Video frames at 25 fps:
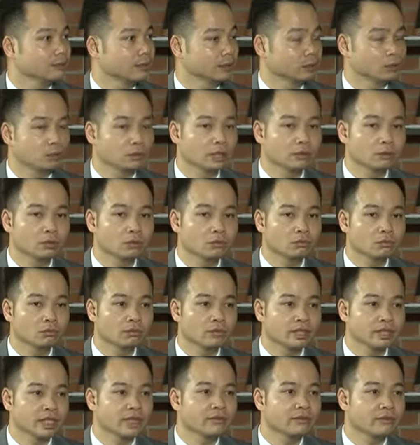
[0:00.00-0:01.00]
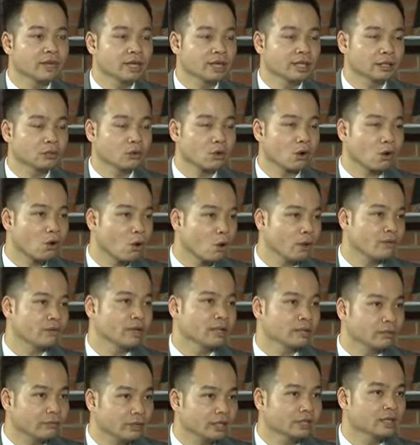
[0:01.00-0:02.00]
mà tôi tiếp xúc với sinh viên thì tôi có cơ hội
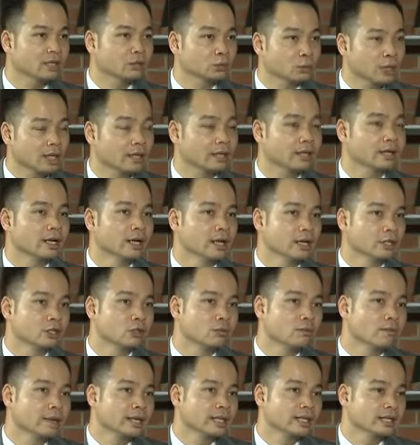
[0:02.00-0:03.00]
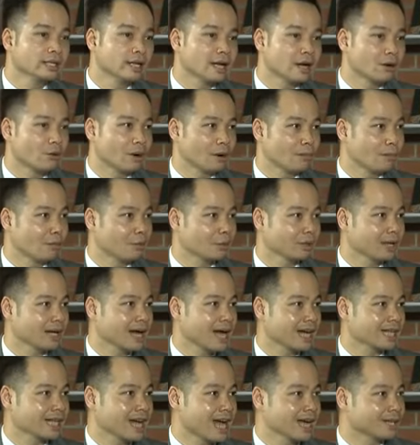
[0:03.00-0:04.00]
vẫn thường xuyên, trung bình là khoảng 1 đến
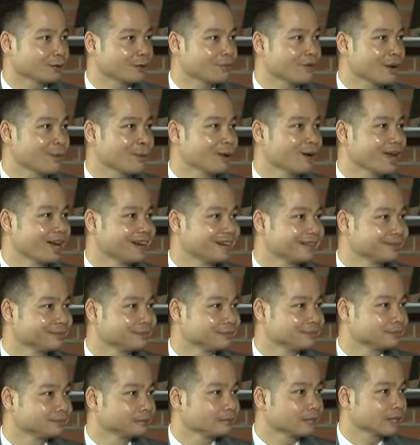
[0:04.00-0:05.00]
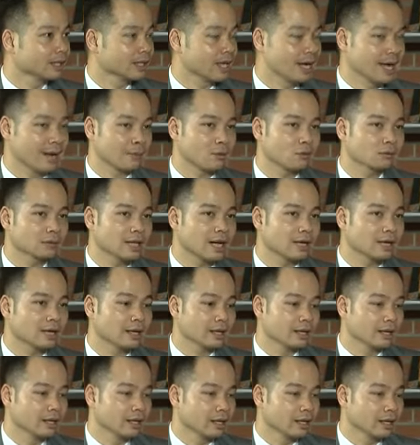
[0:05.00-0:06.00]
2 tháng tôi về một lần để làm công tác
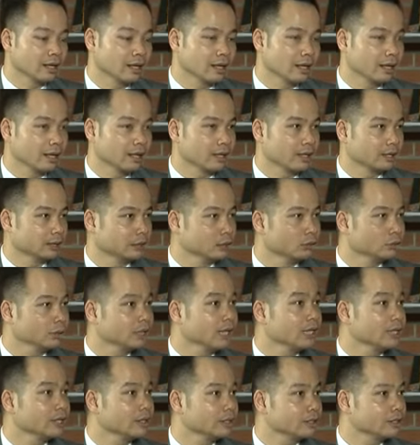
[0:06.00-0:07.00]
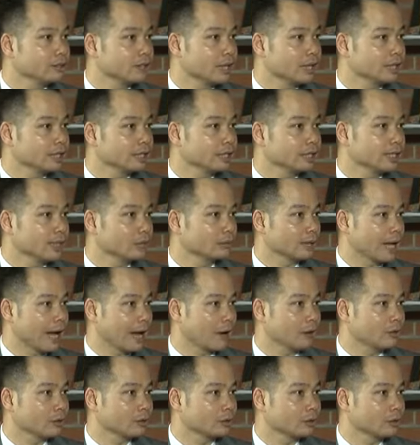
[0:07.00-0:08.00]
là xúc tiến cho các chương trình đào
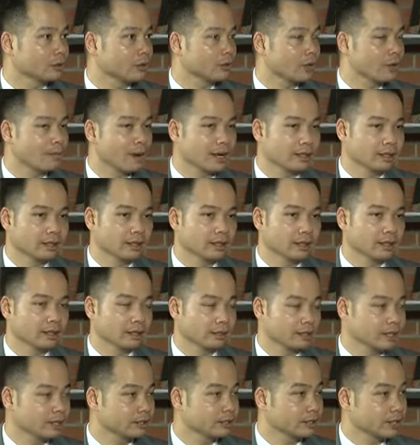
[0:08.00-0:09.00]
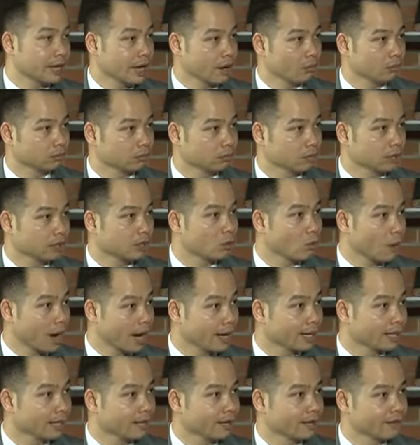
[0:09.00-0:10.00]
tạo cho các bạn, các trường đại học ở nước
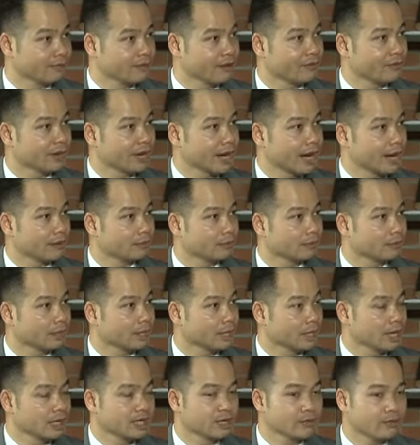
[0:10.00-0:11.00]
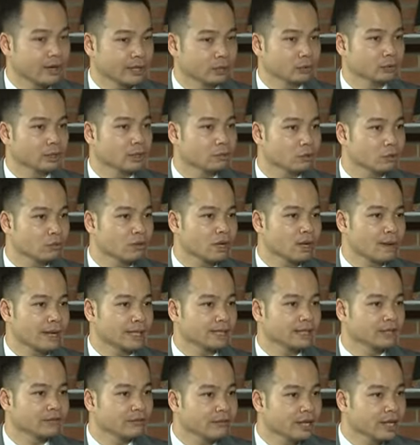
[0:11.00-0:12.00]
ngoài về Việt Nam. Thế chính vậy tôi tiếp xúc với các bạn
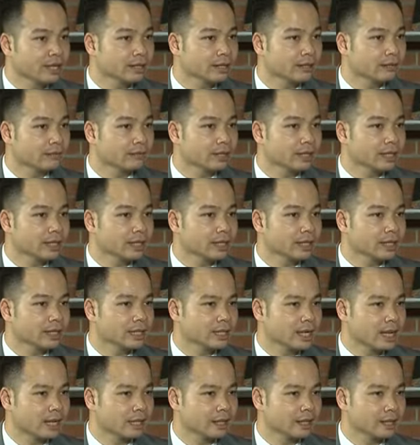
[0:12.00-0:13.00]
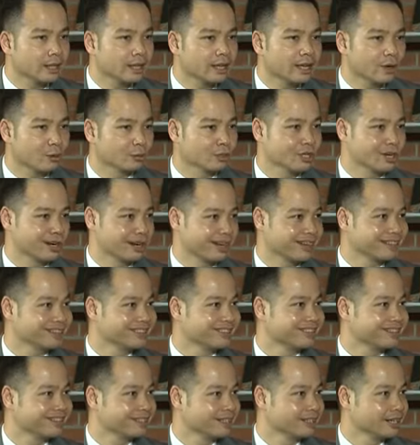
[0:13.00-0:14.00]
sinh viên, với các hiệu trưởng các
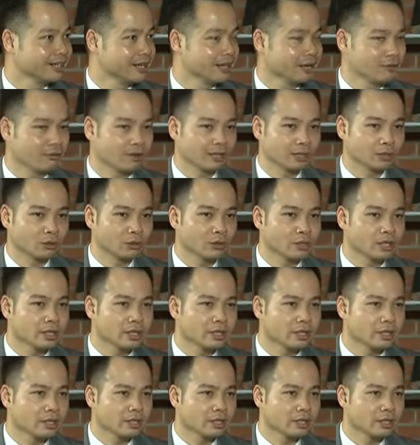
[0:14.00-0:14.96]
trường, và tôi